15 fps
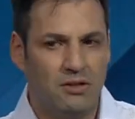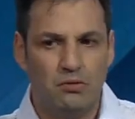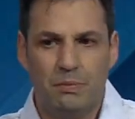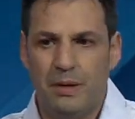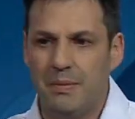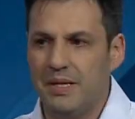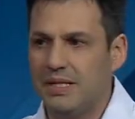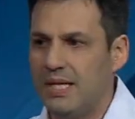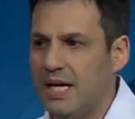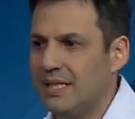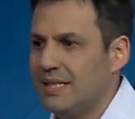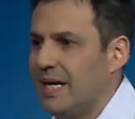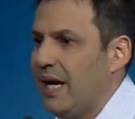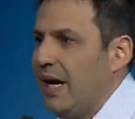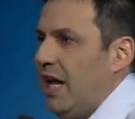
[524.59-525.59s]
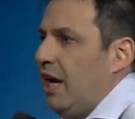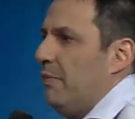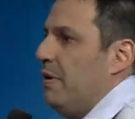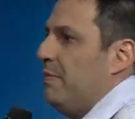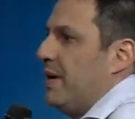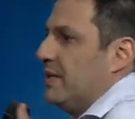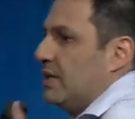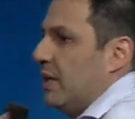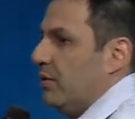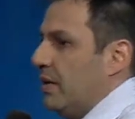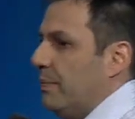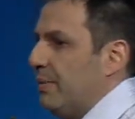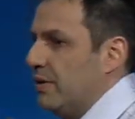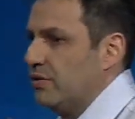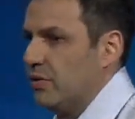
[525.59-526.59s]
Supremacía es creerme más que otra
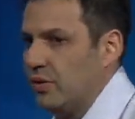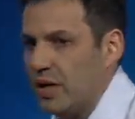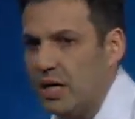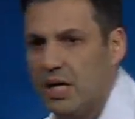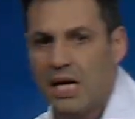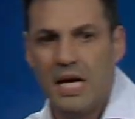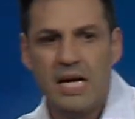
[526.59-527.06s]
persona.